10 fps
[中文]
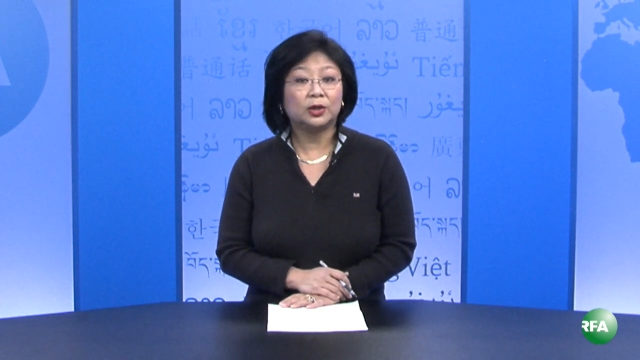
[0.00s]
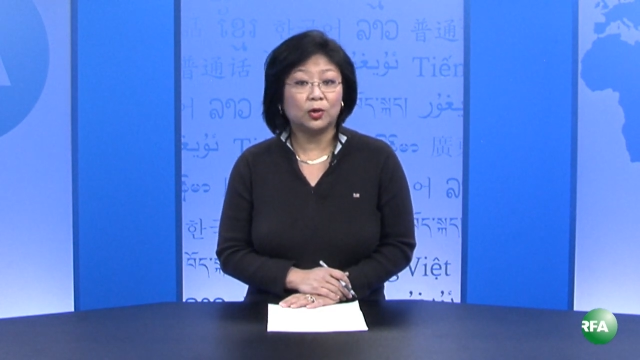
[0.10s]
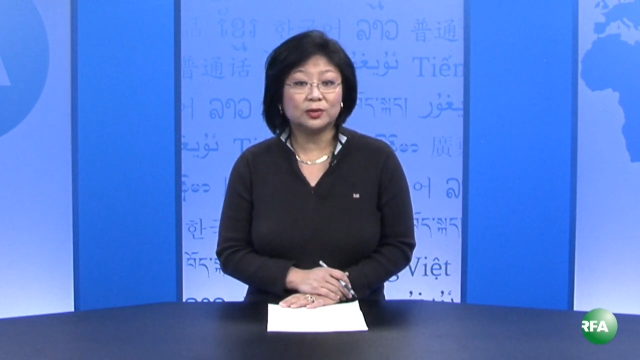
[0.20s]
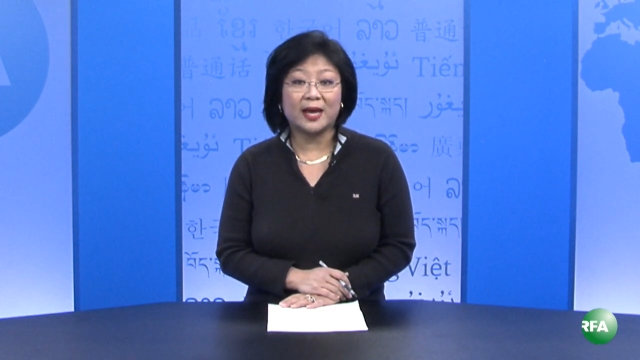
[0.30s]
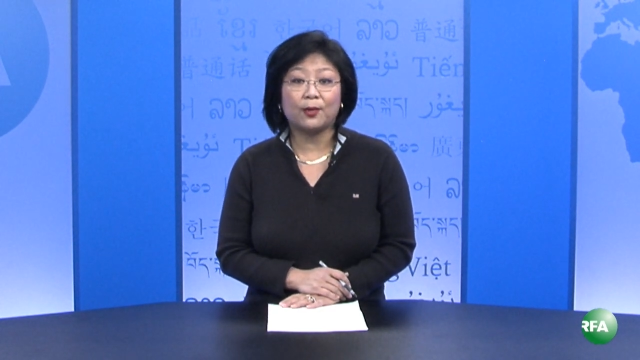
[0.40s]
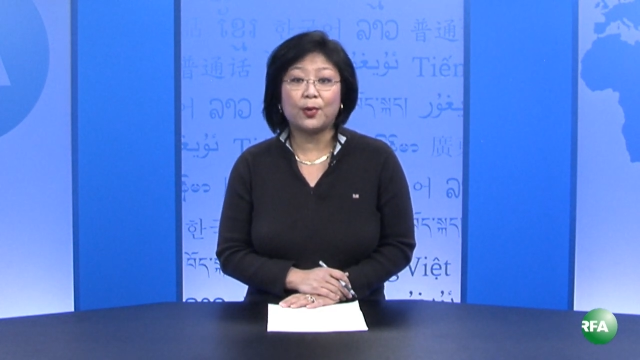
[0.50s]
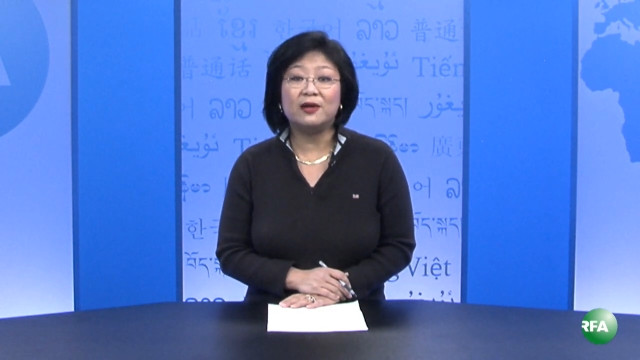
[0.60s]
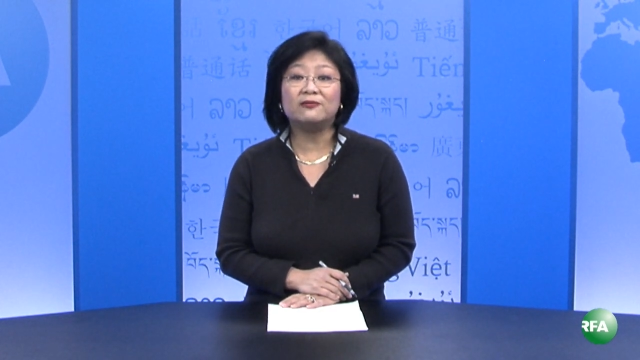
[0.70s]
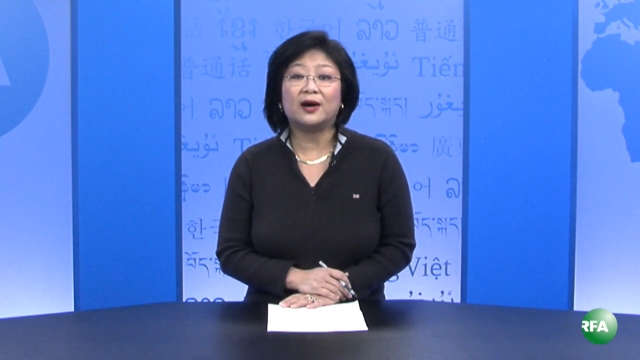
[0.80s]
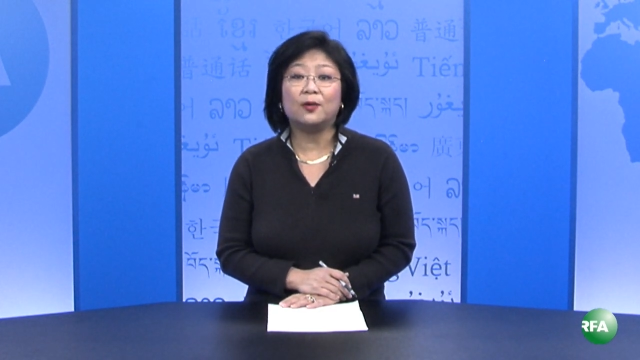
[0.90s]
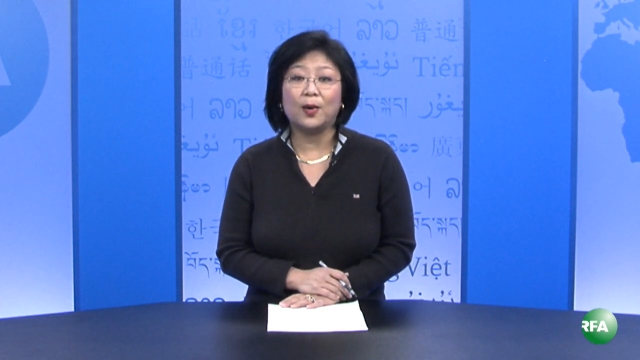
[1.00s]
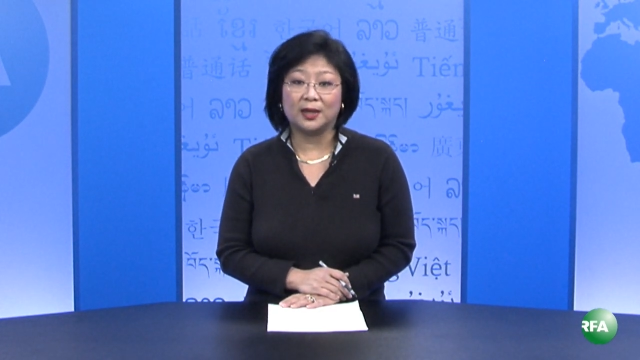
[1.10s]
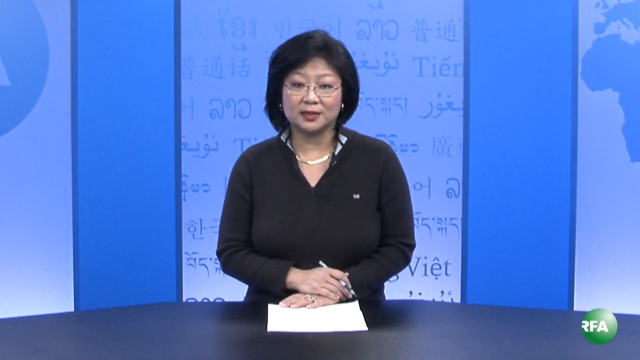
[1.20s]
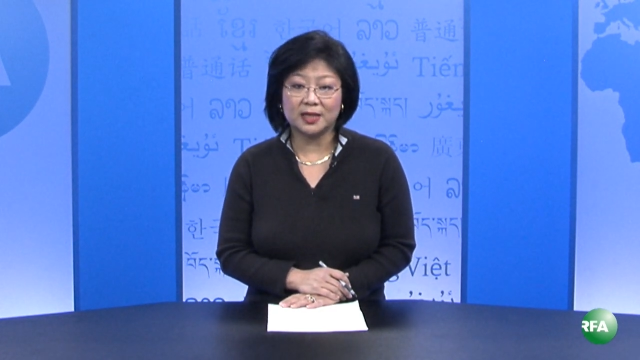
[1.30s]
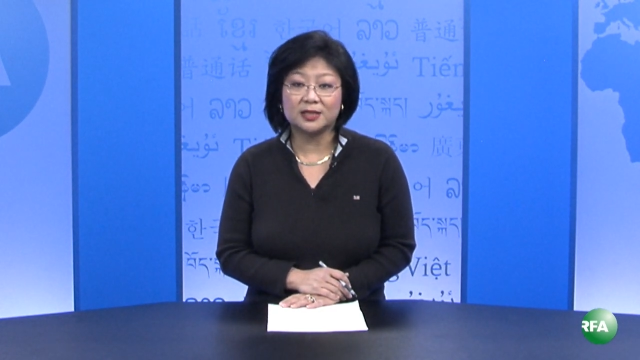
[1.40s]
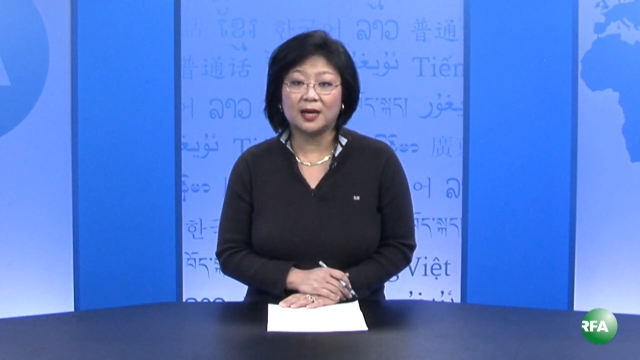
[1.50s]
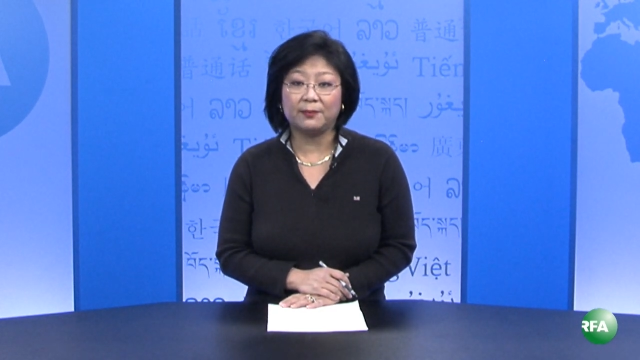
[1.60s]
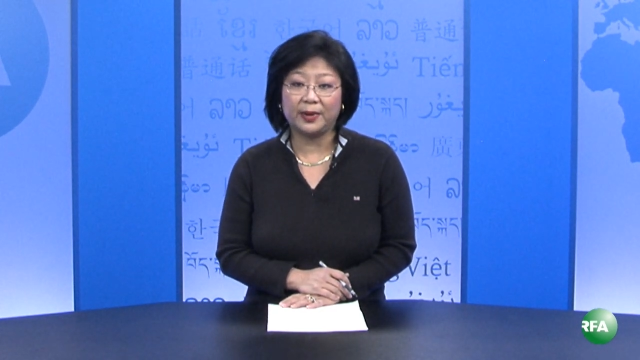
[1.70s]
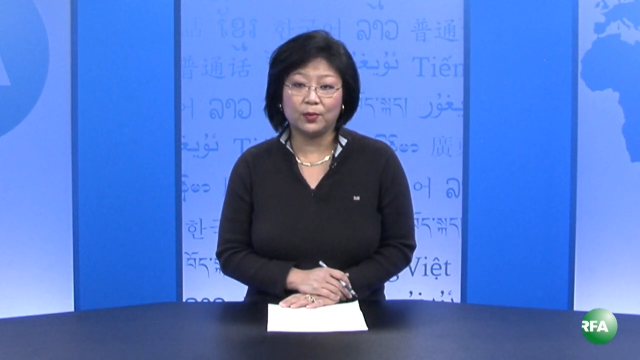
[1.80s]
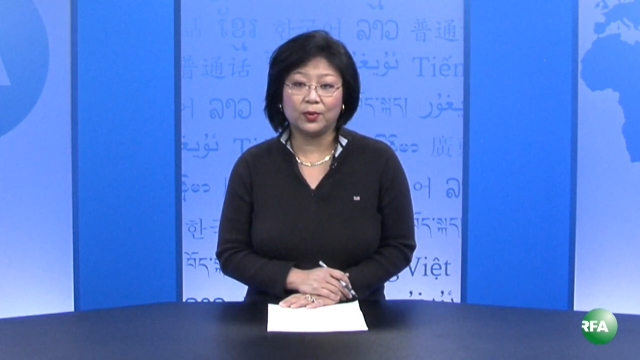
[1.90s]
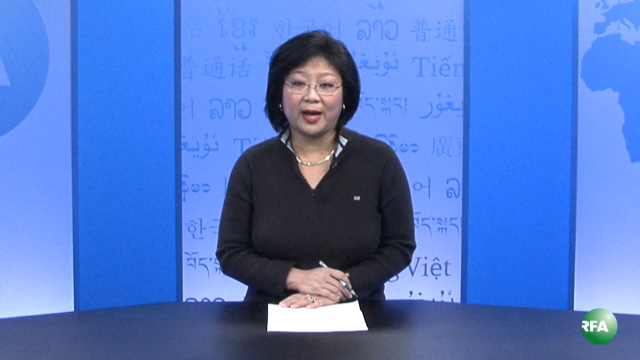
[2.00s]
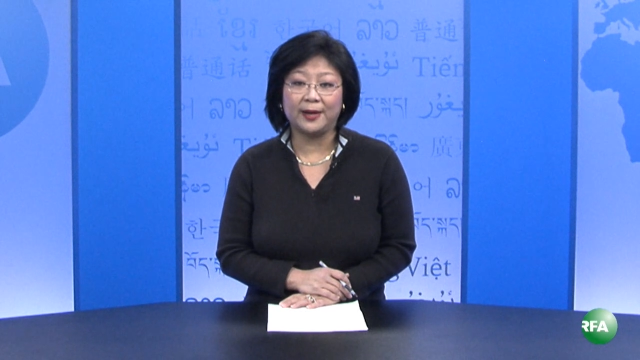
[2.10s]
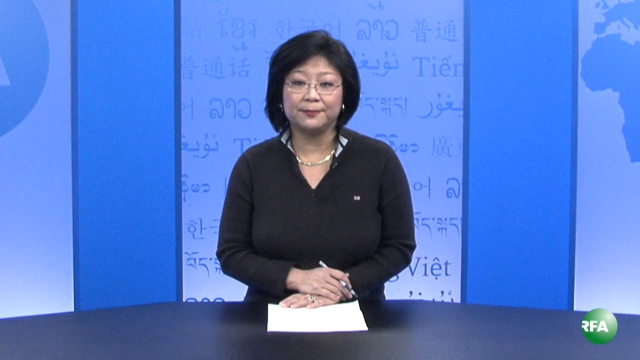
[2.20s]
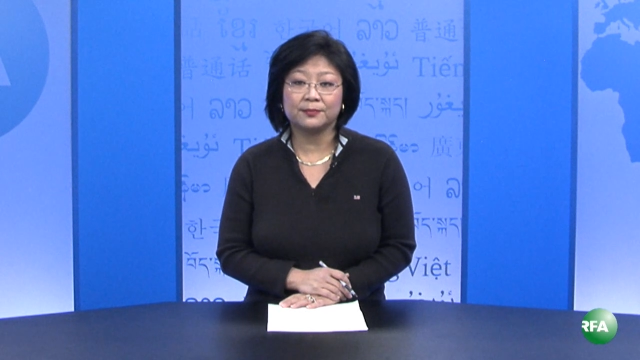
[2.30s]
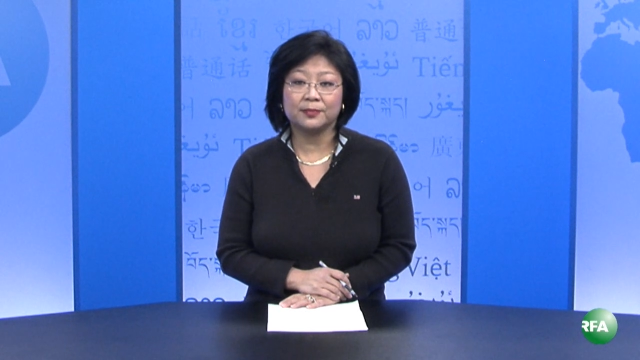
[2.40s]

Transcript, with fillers: 都在官方网站上被公开，